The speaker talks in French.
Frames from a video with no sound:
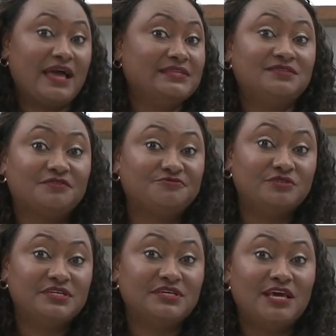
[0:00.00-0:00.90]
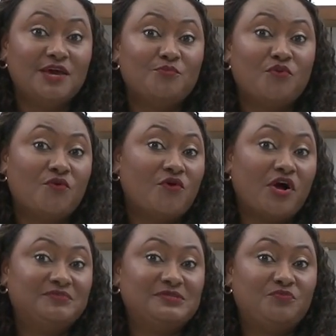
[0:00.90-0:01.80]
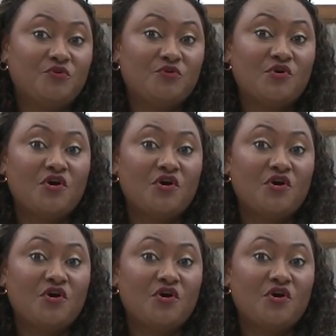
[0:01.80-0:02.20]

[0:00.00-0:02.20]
Haïti en folie pour un petit peu